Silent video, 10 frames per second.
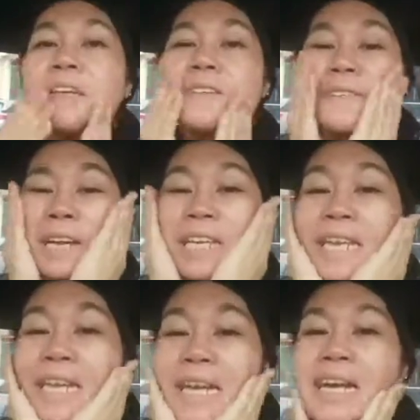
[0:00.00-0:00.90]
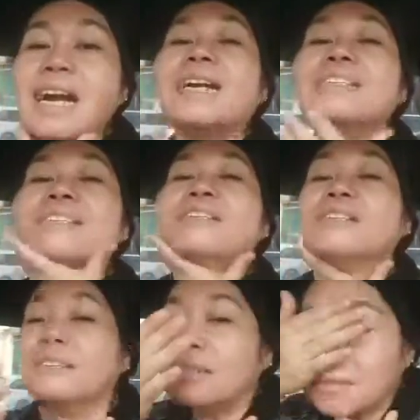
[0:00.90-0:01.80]
Yun ang inalagaan
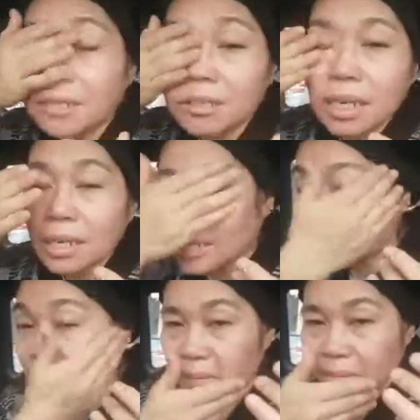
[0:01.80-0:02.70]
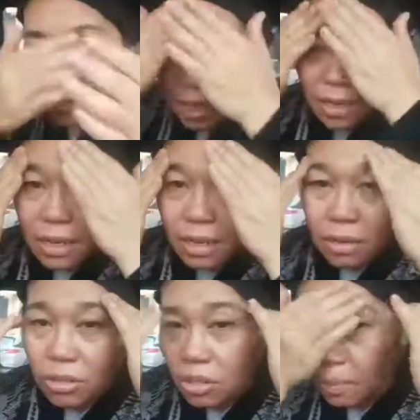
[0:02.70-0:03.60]
ko. Yun, nagligo kami sa
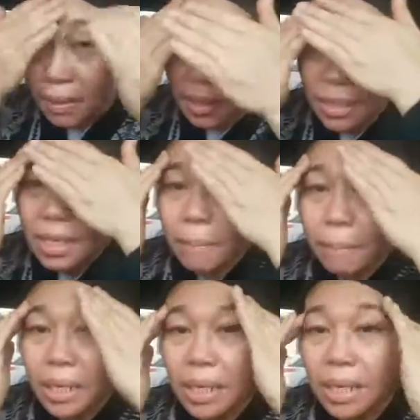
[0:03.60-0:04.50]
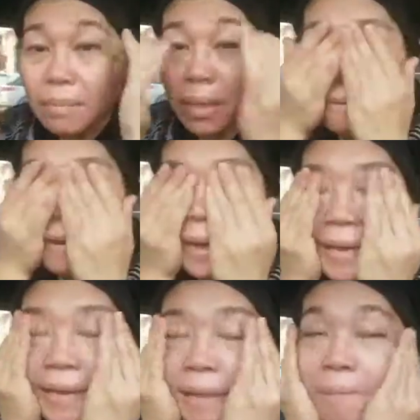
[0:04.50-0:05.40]
Indigo. So, pagdating ng pandemic,
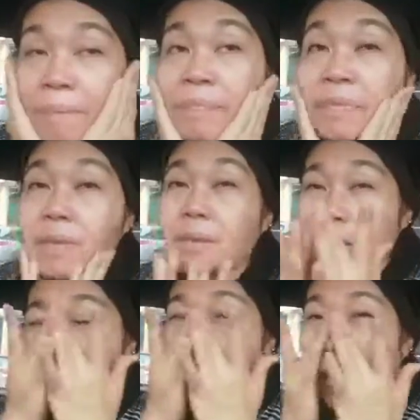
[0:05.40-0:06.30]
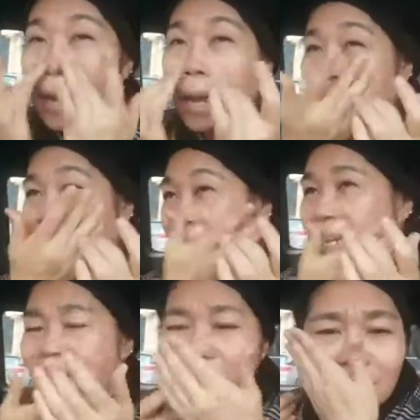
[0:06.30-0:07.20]
wala na. Uh,
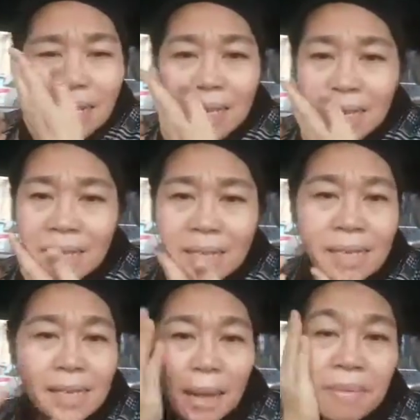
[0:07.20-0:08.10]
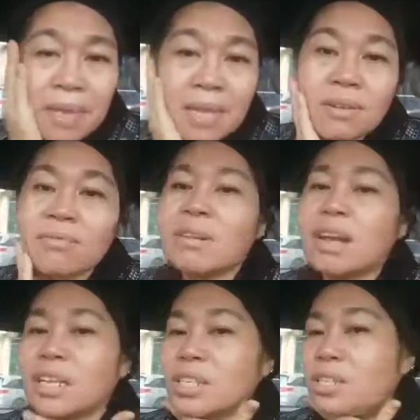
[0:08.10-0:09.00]
nakaligo lang kami nung
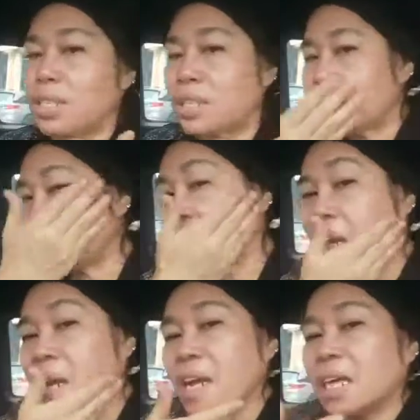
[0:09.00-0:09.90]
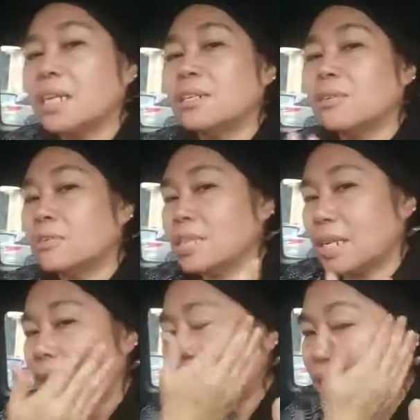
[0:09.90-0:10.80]
last year doon
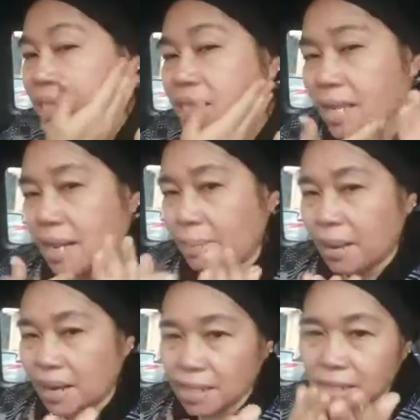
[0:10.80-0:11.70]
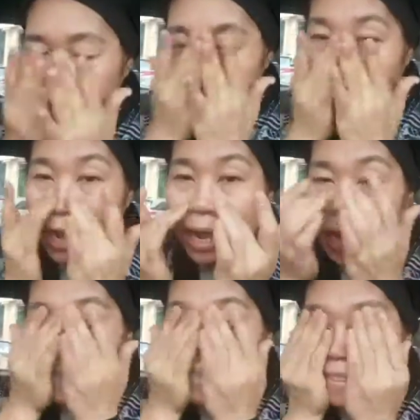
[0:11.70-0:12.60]
sa dagat sa Paris, sa
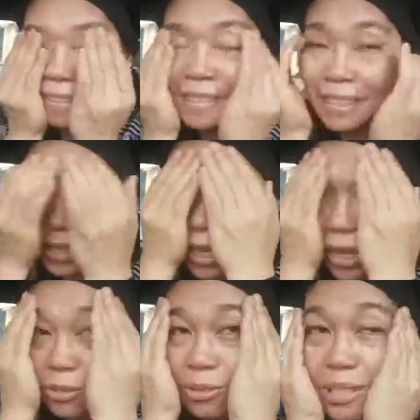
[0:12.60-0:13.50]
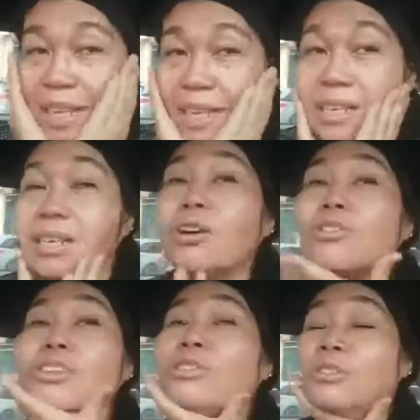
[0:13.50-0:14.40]
Cannes yun lang
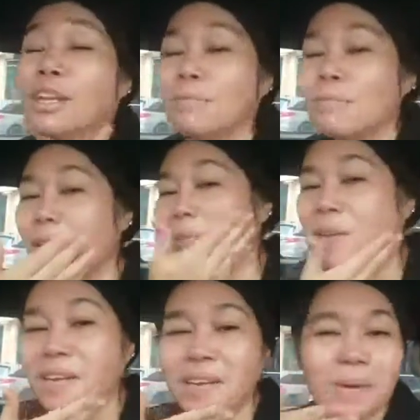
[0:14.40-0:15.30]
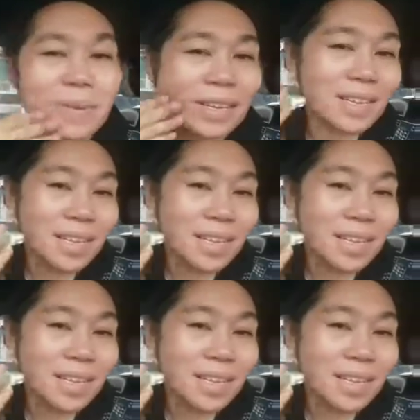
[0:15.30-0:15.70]
oh ito na ano na naman